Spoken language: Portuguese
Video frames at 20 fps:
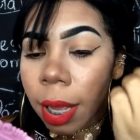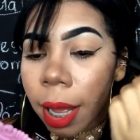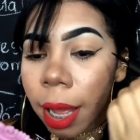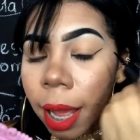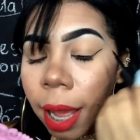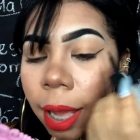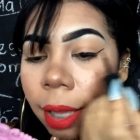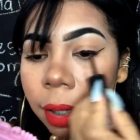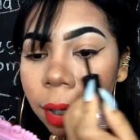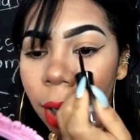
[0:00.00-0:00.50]

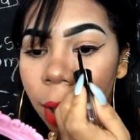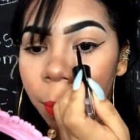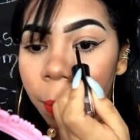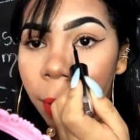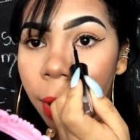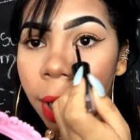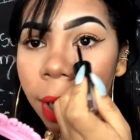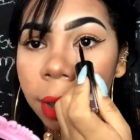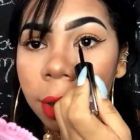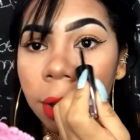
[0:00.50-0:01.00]
Essa
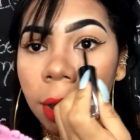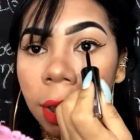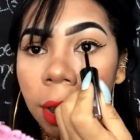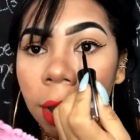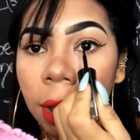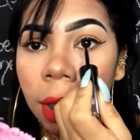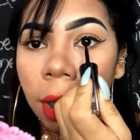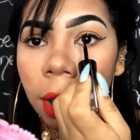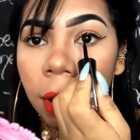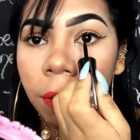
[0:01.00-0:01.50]
parte
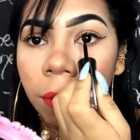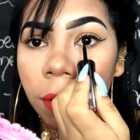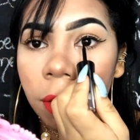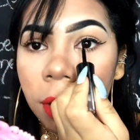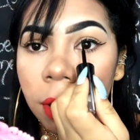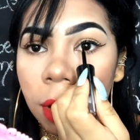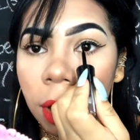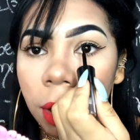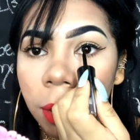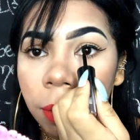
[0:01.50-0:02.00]
aqui,
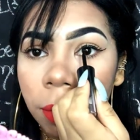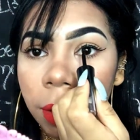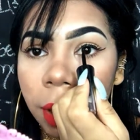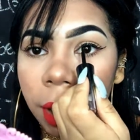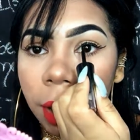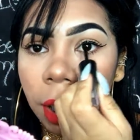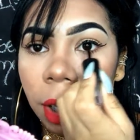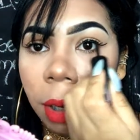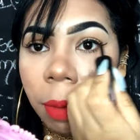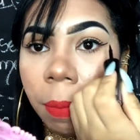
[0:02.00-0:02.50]
você
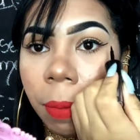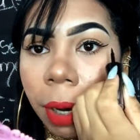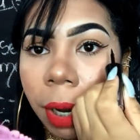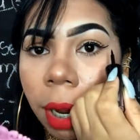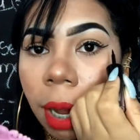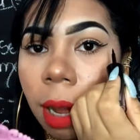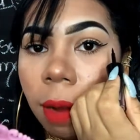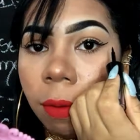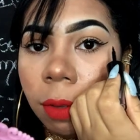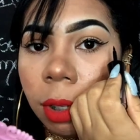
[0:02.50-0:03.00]
daqui pra
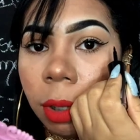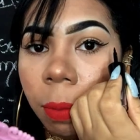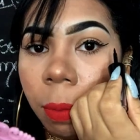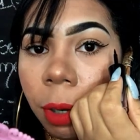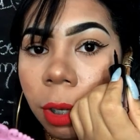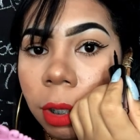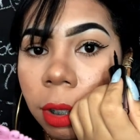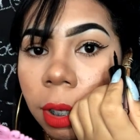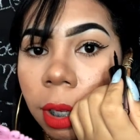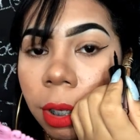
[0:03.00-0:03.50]
cá, você
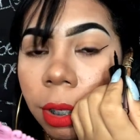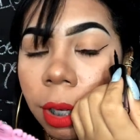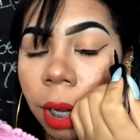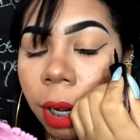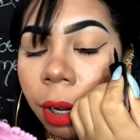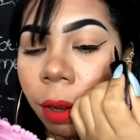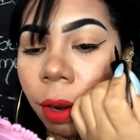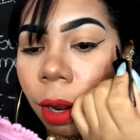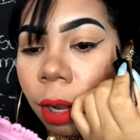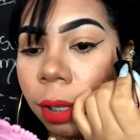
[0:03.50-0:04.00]
pode
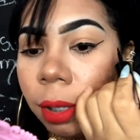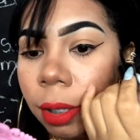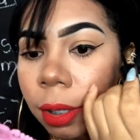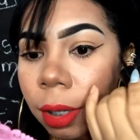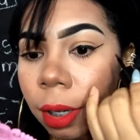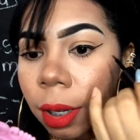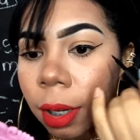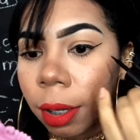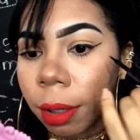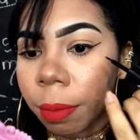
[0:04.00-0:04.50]
deixar
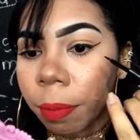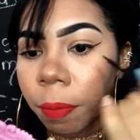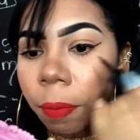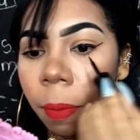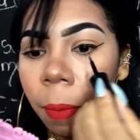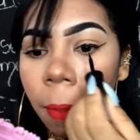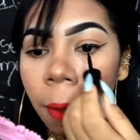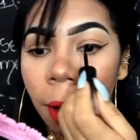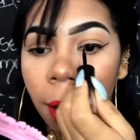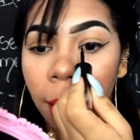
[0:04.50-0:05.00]
grossinha.
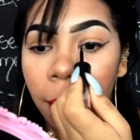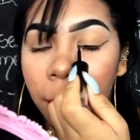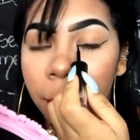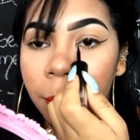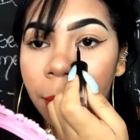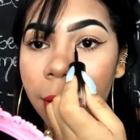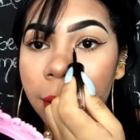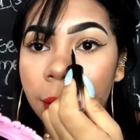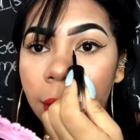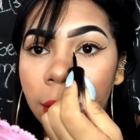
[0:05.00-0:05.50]

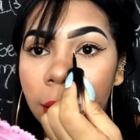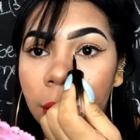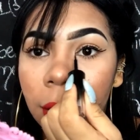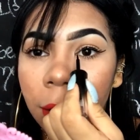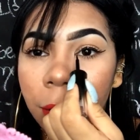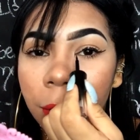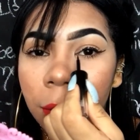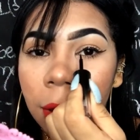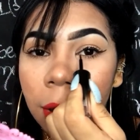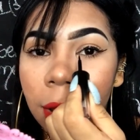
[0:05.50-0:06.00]
Mas
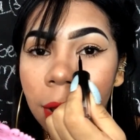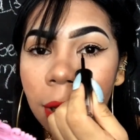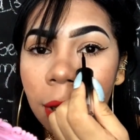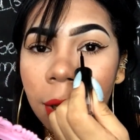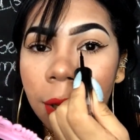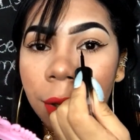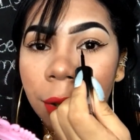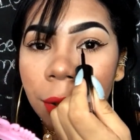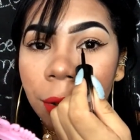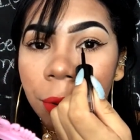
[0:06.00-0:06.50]
aqui o
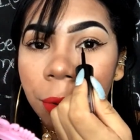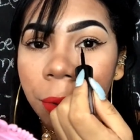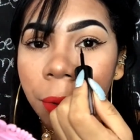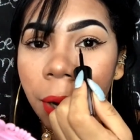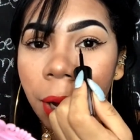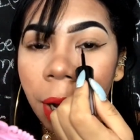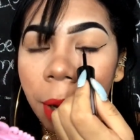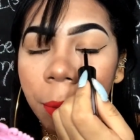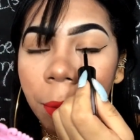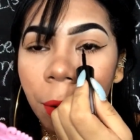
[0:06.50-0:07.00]
início,
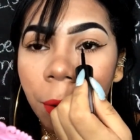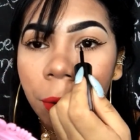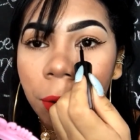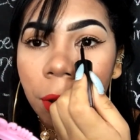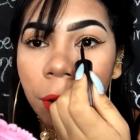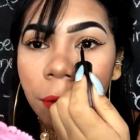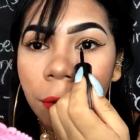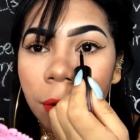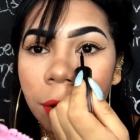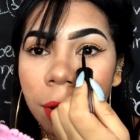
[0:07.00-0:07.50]
é bom
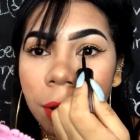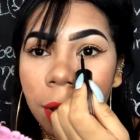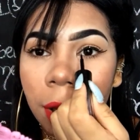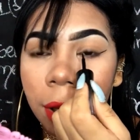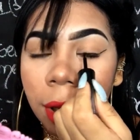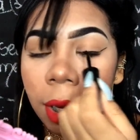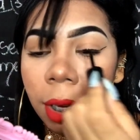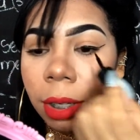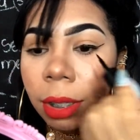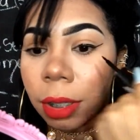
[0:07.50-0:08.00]
que você
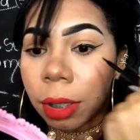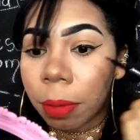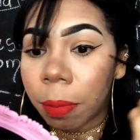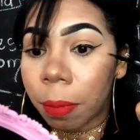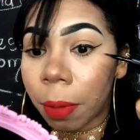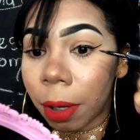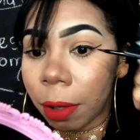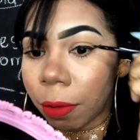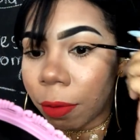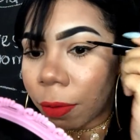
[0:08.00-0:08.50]
deixe
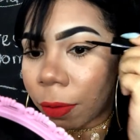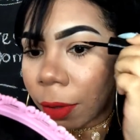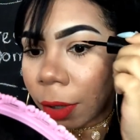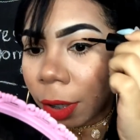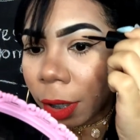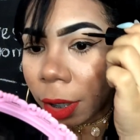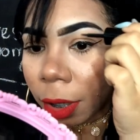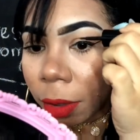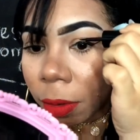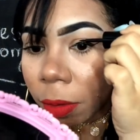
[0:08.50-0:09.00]
bem
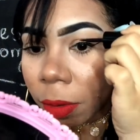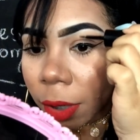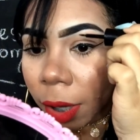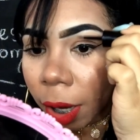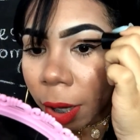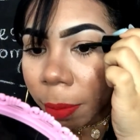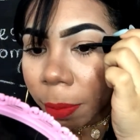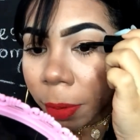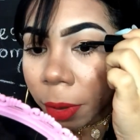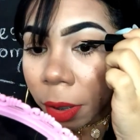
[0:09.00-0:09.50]
fininho,
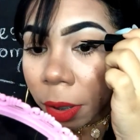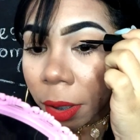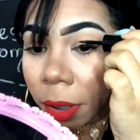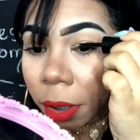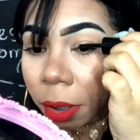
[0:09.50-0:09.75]
sabe?